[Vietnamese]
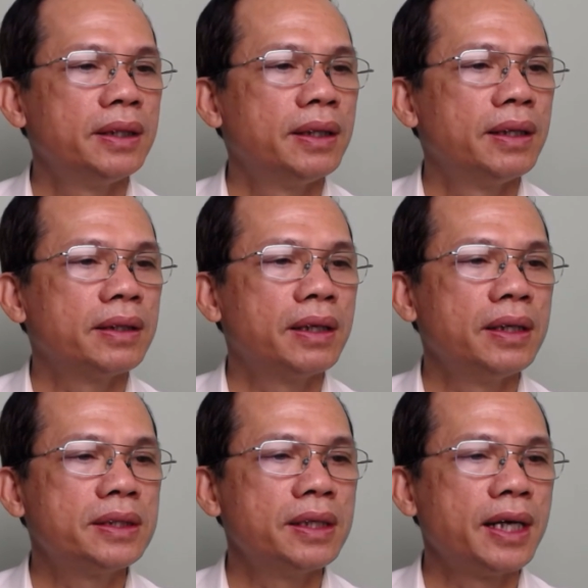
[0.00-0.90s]
Từ
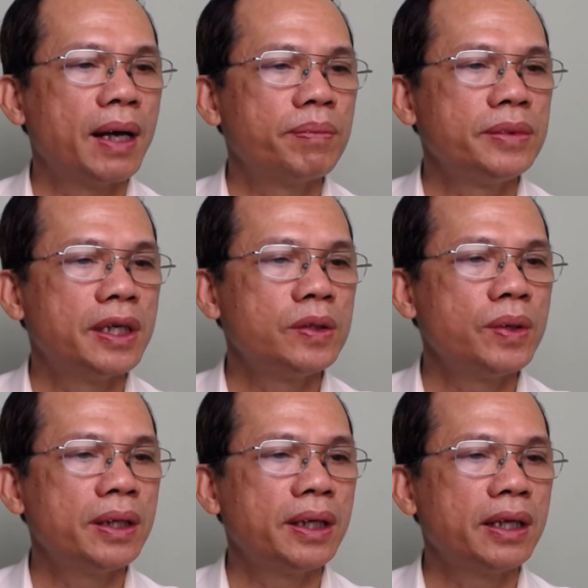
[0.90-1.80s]
sự nghiệp, nhân
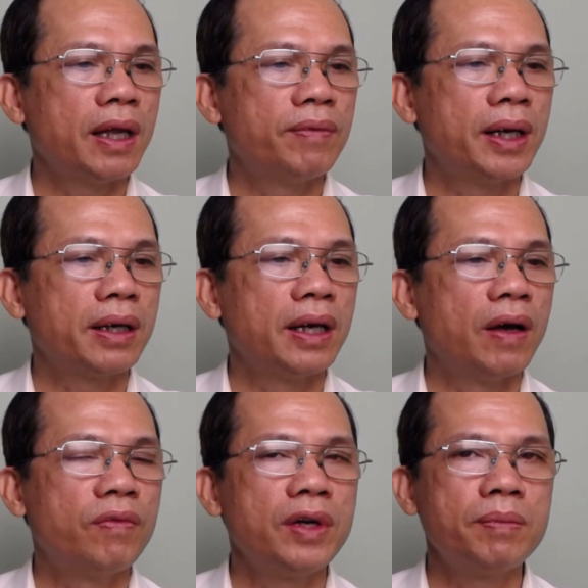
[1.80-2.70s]
duyên đến tài vận đều
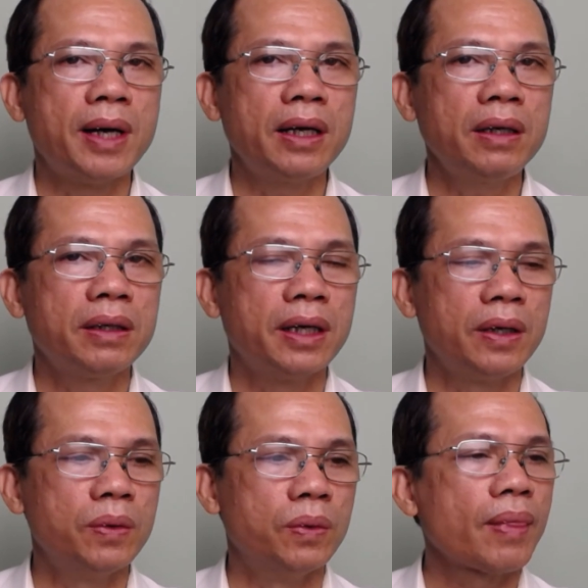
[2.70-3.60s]
viên mãn, đầy
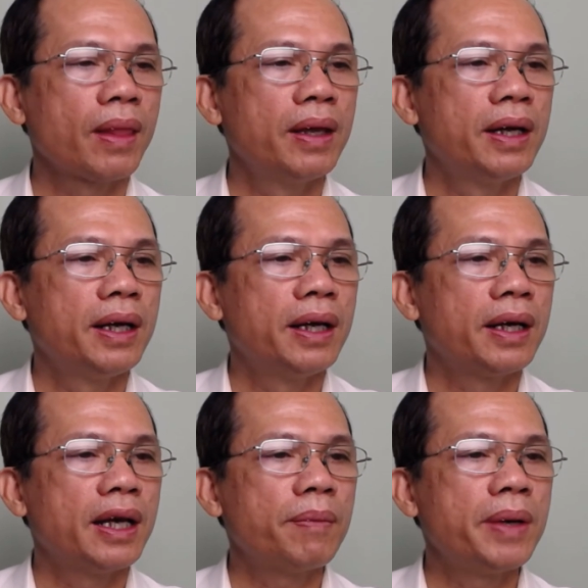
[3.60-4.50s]
đủ.
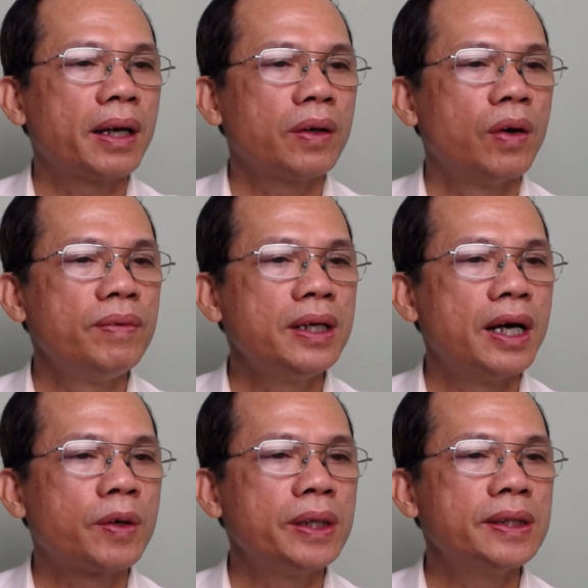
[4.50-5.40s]
Đặc biệt đối với người
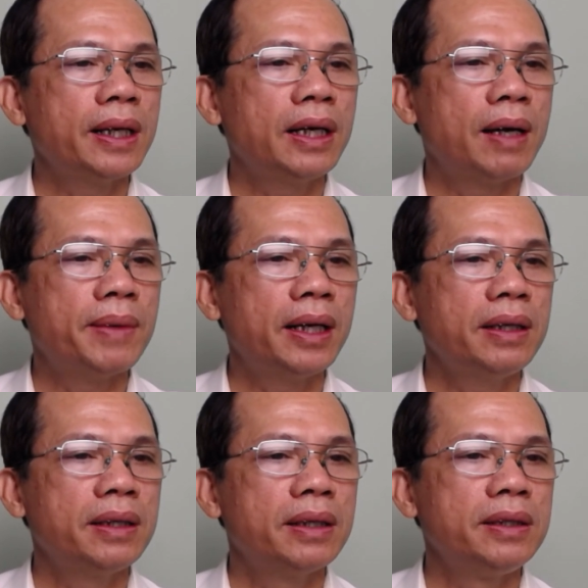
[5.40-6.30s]
kinh doanh làm ăn,
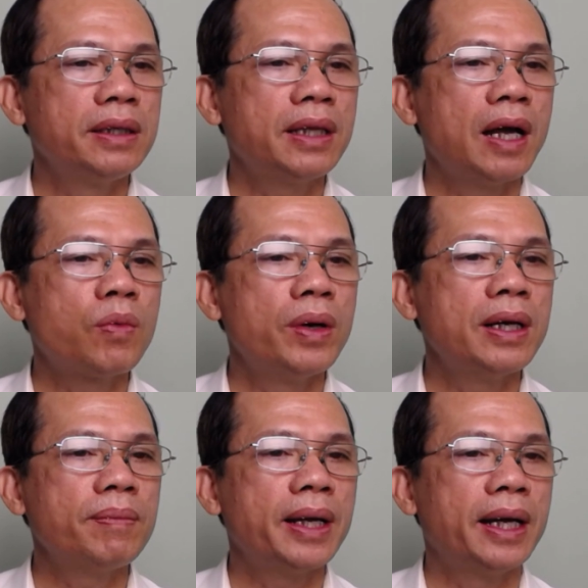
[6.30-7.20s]
những tháng cuối
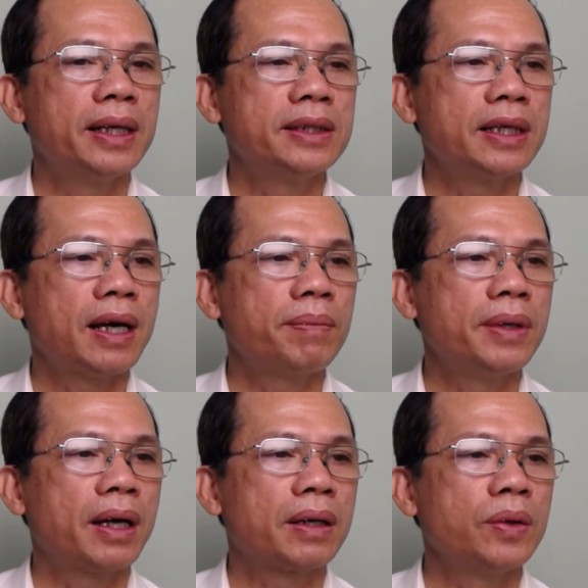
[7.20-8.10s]
năm này sẽ gặp
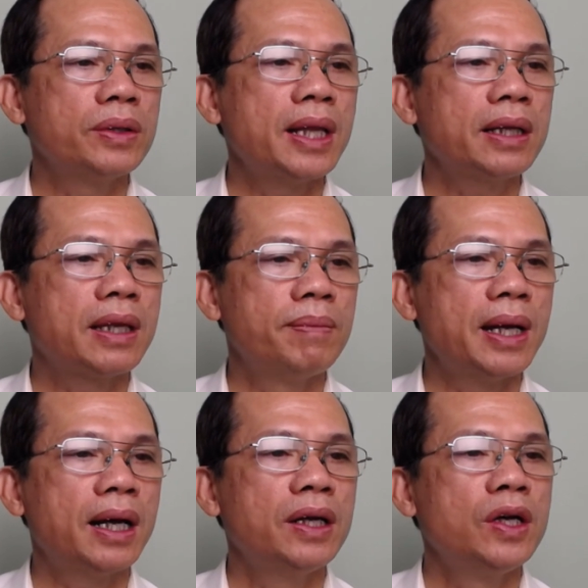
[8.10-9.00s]
được đối tác tiềm
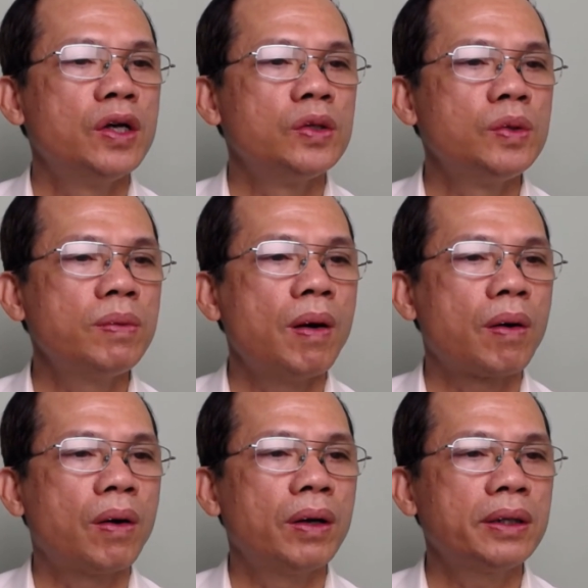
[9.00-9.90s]
năng giúp họ
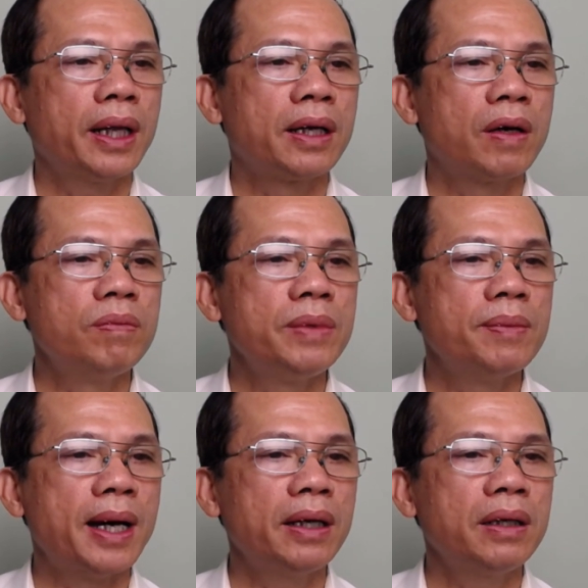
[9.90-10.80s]
có thành công mỹ
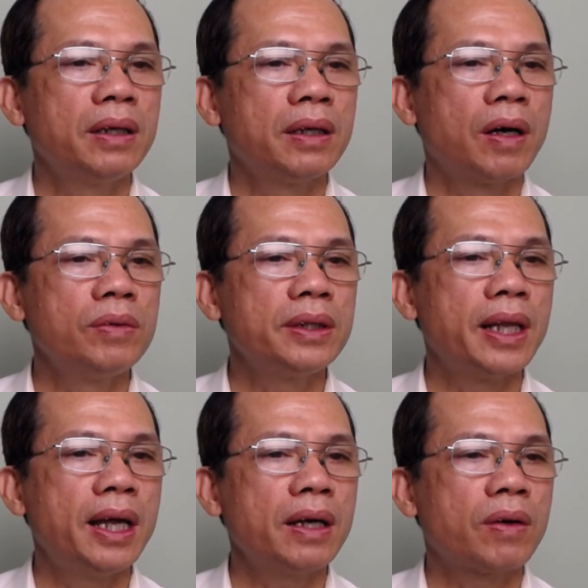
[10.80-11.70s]
mãn, không những
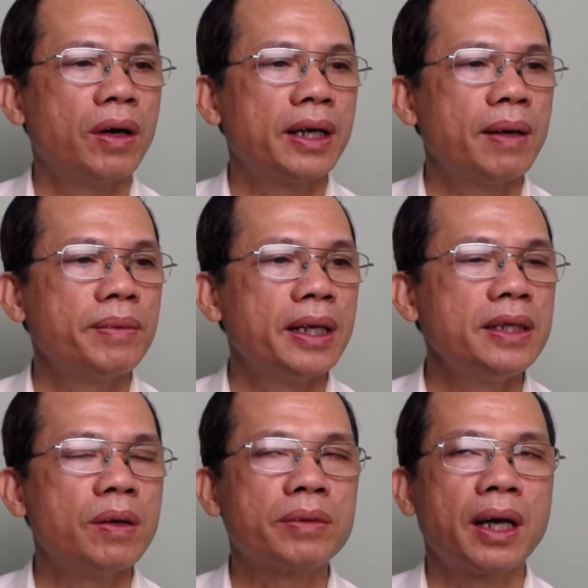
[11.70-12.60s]
thế còn đem đến
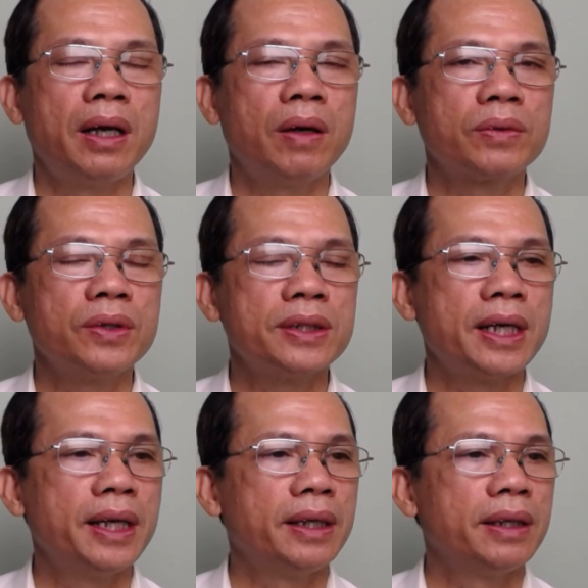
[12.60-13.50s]
nhiều tài lộc cho gia đình.